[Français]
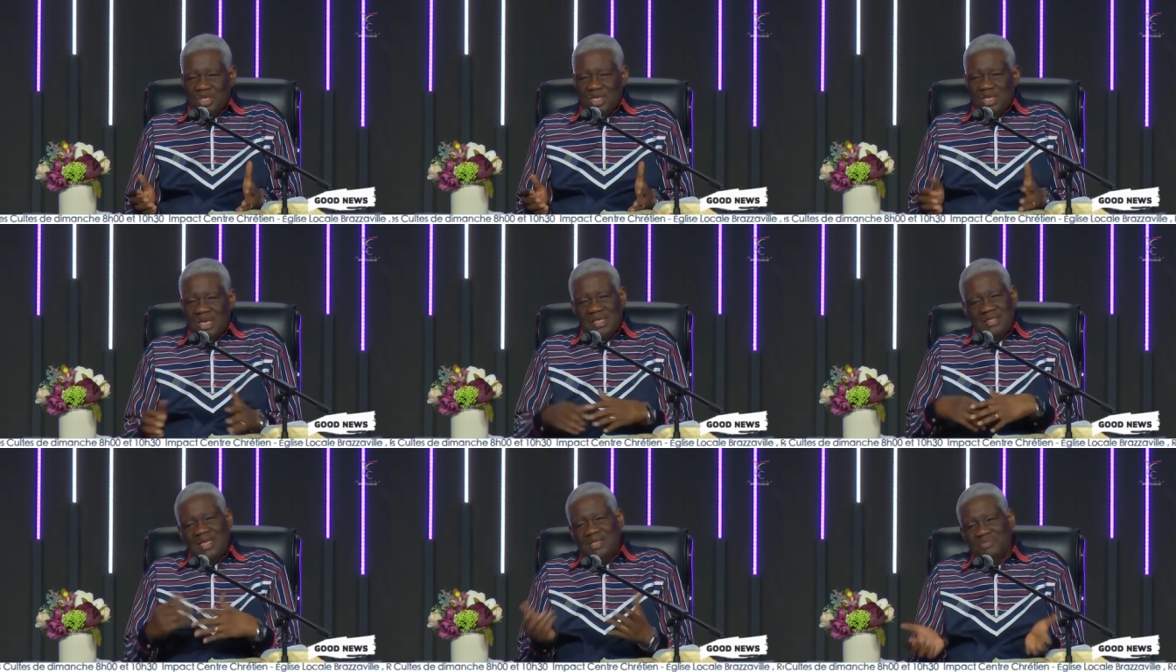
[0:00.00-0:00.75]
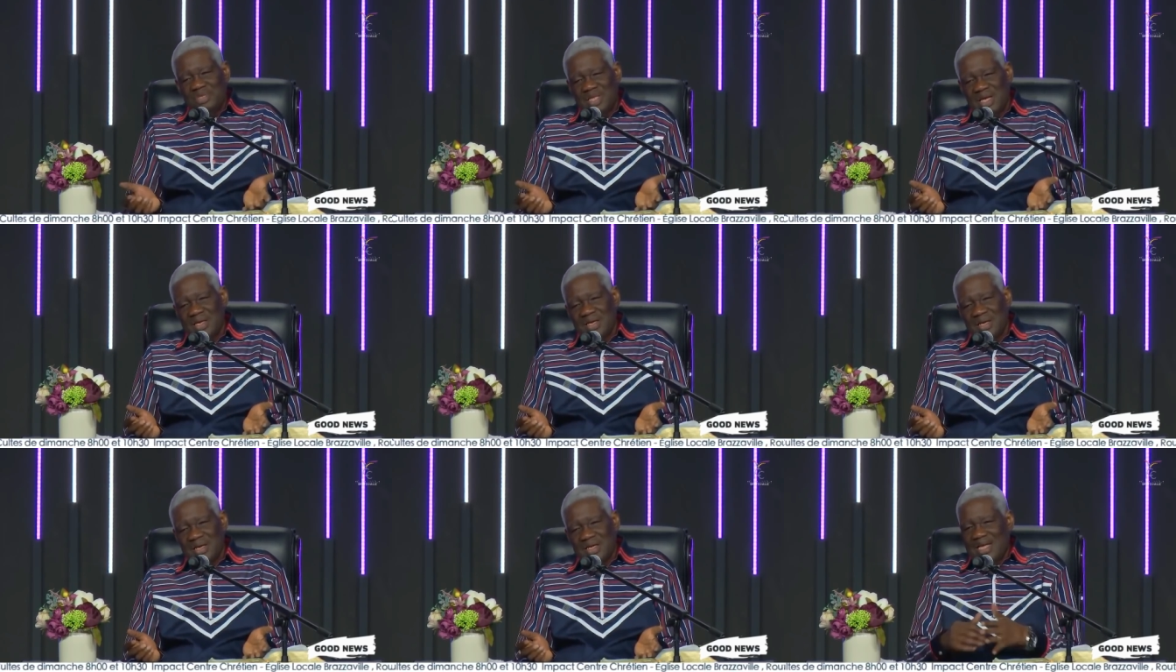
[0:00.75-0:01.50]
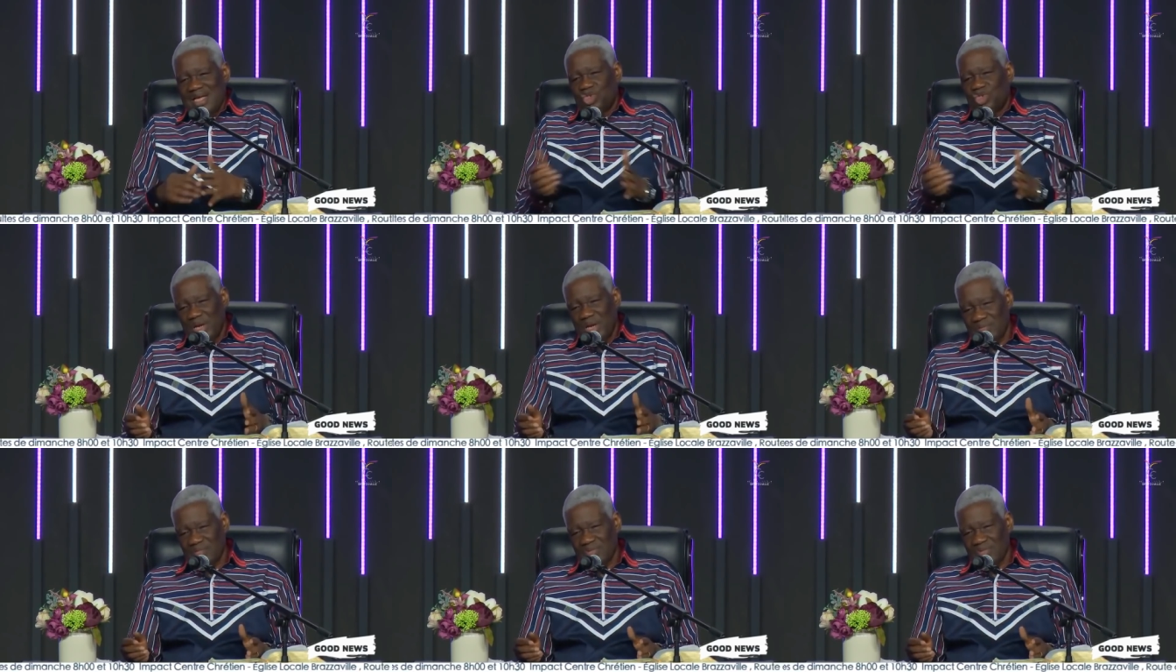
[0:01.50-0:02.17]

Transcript: il a été limité, il a échoué.